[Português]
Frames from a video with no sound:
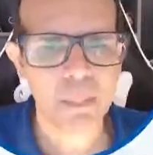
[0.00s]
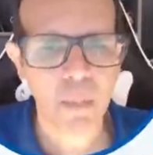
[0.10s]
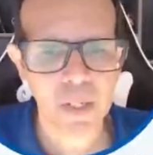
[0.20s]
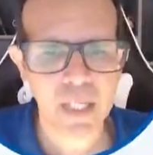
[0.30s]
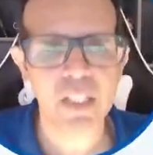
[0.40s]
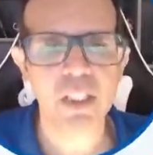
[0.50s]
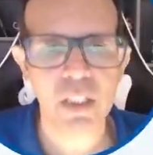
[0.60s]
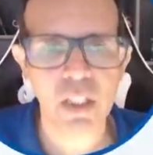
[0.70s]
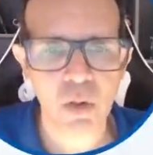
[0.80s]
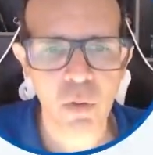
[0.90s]
porém a gente
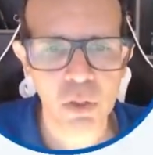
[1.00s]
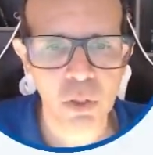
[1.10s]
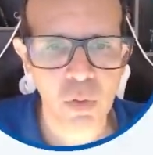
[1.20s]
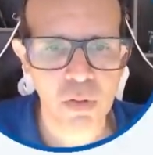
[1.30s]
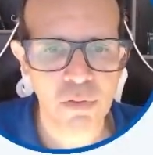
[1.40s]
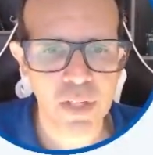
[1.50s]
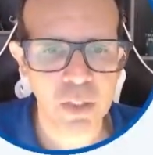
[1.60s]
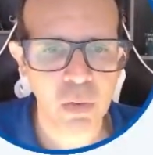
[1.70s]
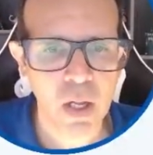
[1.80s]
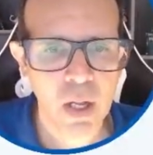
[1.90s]
ainda continua
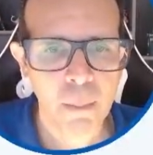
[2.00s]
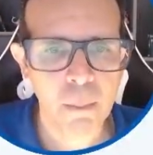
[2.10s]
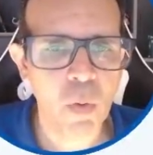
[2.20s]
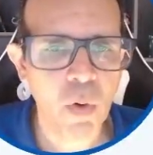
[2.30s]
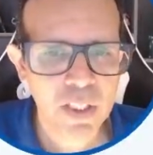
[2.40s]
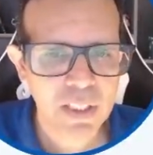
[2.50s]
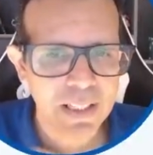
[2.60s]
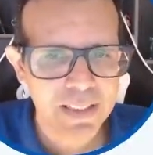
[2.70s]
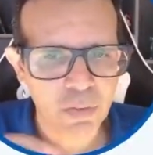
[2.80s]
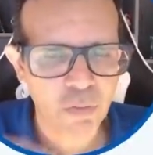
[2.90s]
vendo
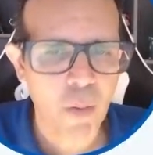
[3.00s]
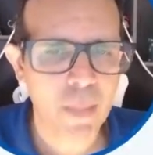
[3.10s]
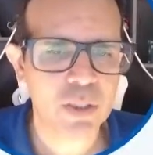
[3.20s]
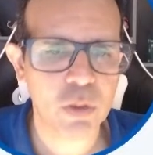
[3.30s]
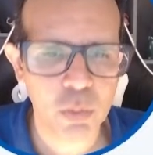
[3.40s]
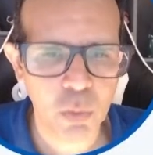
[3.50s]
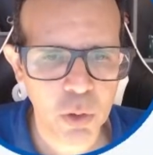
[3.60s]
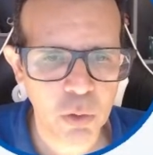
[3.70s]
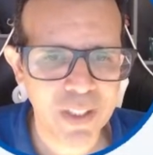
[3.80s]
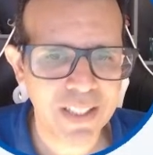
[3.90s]
muitas informações,
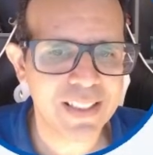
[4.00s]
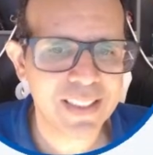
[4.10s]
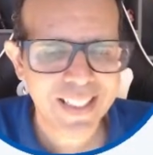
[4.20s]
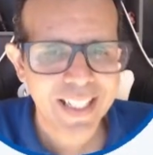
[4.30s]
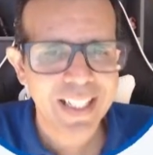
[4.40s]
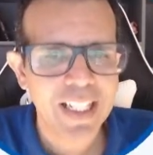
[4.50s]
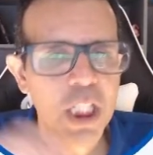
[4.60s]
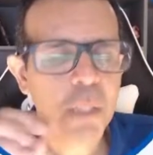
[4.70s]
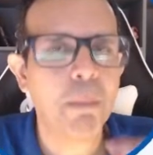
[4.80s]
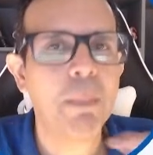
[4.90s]
muitos desses
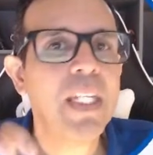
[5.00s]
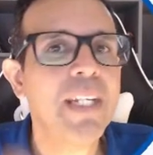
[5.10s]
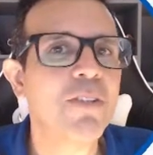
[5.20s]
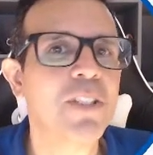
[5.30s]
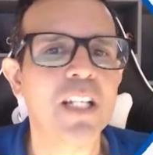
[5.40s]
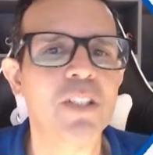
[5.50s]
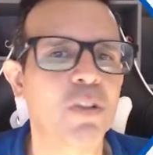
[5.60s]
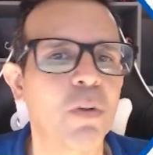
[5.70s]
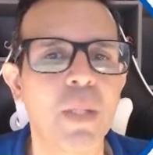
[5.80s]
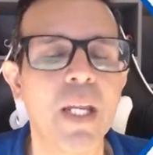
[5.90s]
espinhos né,
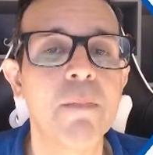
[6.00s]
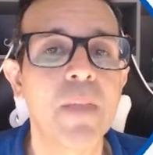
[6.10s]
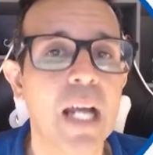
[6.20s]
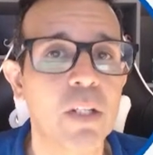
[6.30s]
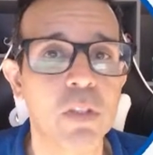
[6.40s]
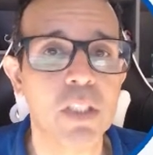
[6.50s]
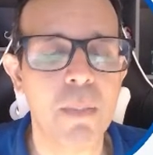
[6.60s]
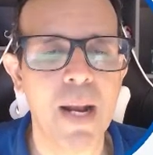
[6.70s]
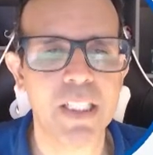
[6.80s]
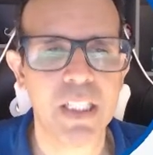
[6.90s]
sobre a nossa
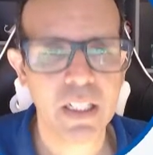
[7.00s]
imagem.